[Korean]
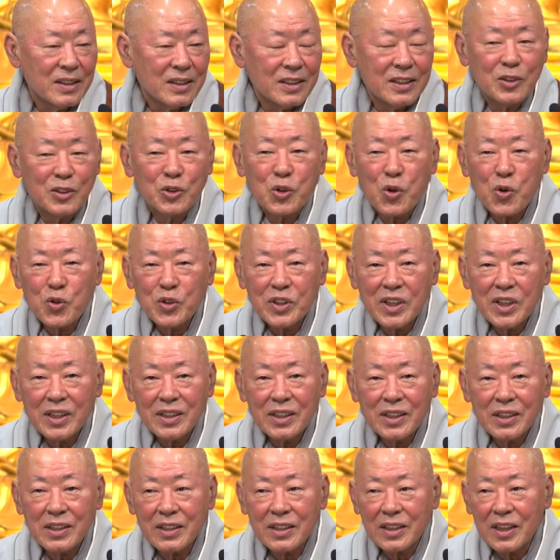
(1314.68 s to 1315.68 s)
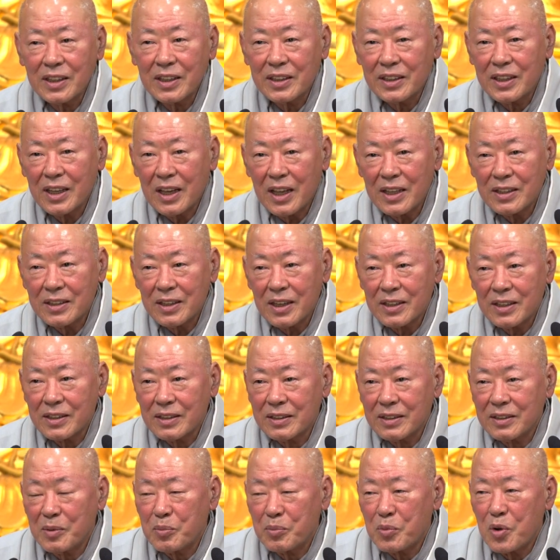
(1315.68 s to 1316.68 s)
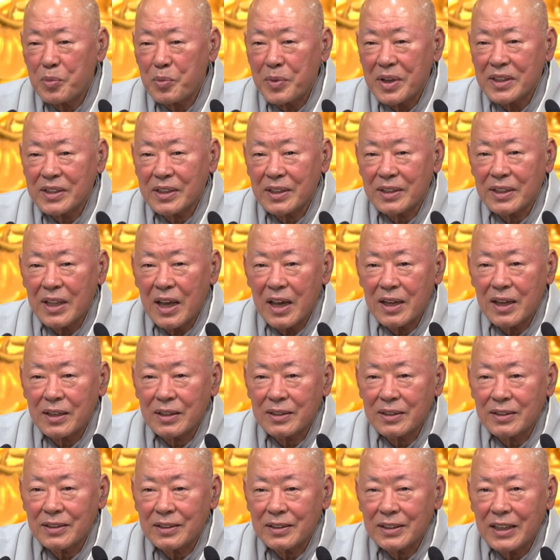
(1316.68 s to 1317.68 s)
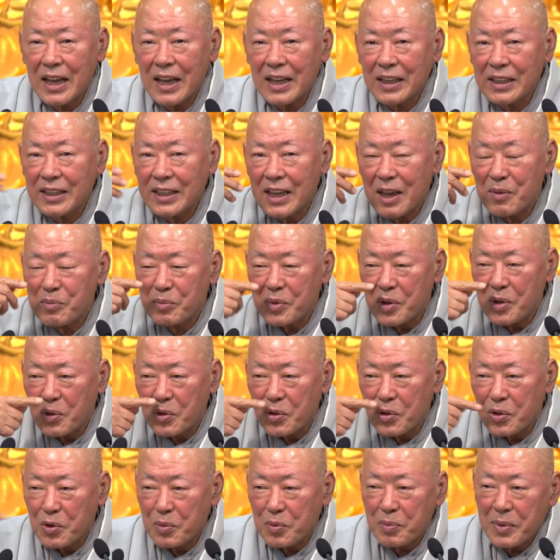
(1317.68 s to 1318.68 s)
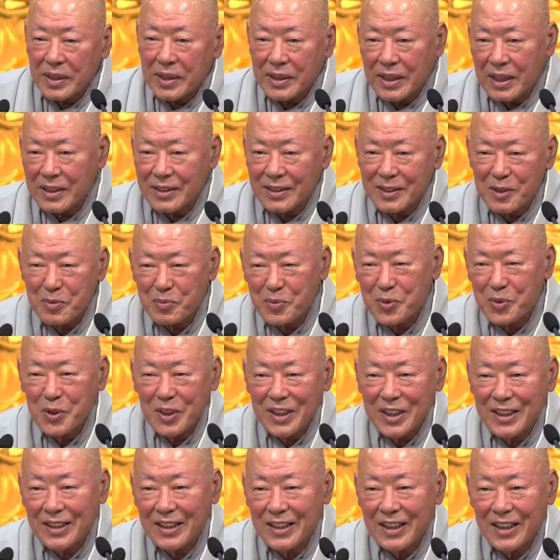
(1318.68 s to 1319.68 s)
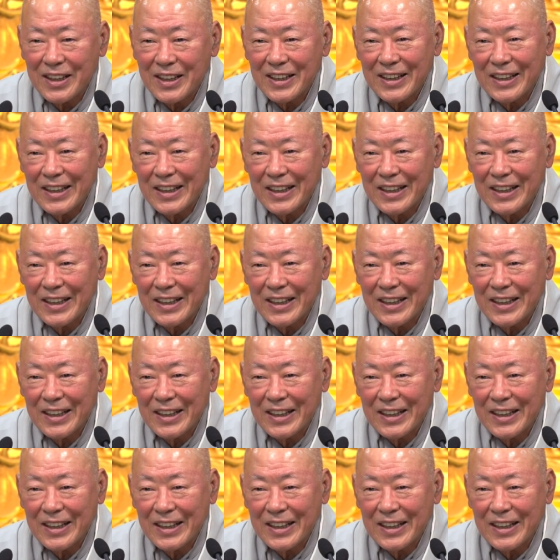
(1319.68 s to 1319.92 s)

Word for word: 그 동료들 곁에 앉아서 그 몸에서 나는 그 향기 한 번 코로 맡았을 뿐인데.